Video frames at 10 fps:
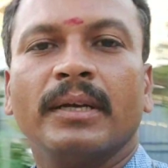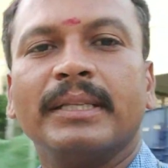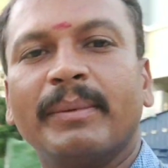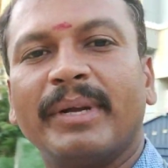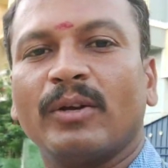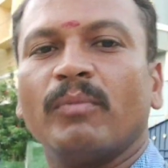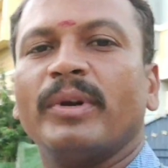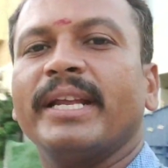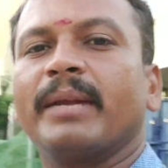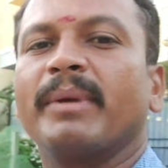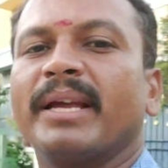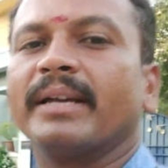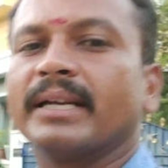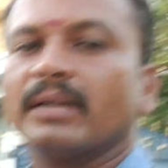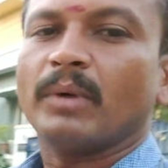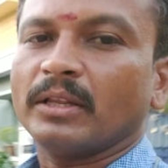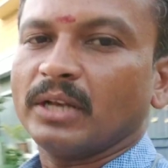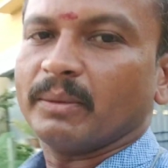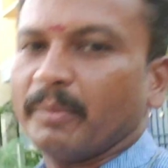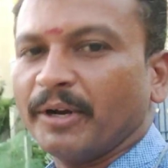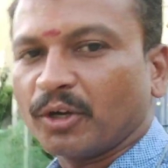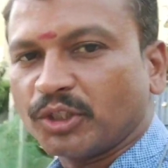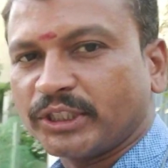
இந்த மாதிரி ரொம்ப நியர்பையாக இருக்குது அது இல்லாமல் மெட்ரோ